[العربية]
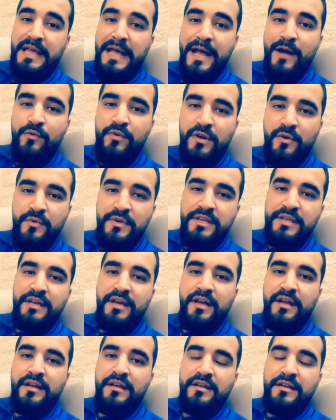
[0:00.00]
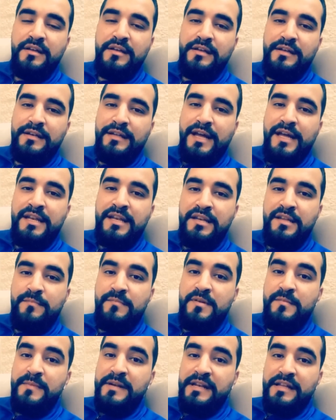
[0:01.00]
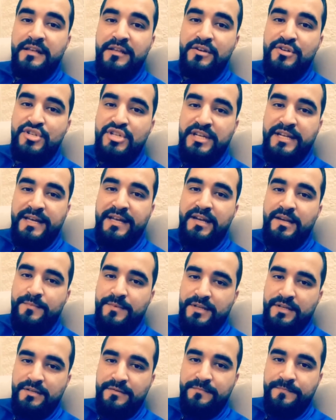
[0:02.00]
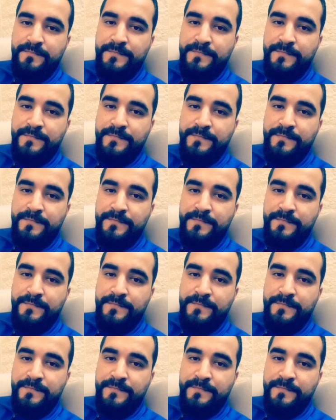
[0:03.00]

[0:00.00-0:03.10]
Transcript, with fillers: اولويه لعدد كبير من الخريجين عالميا